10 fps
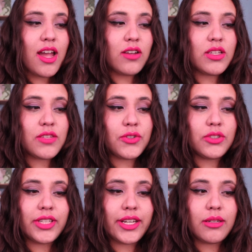lo
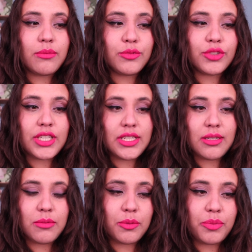disfruten
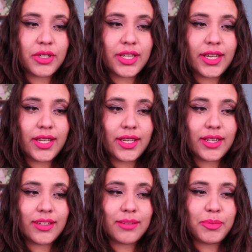muchísimo
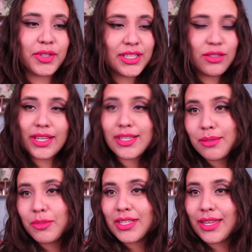porque, porque es lo que
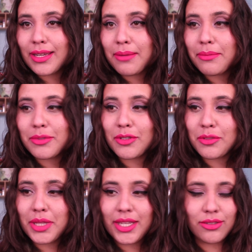hacemos cada que vemos
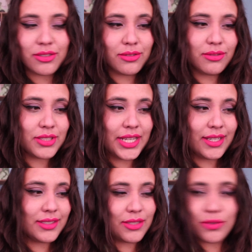los videos, ¿no? O
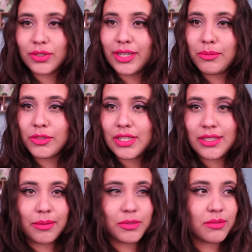sea, disfrutamos,
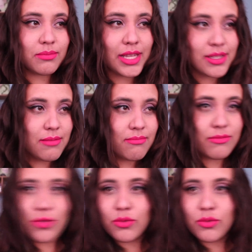estamos así.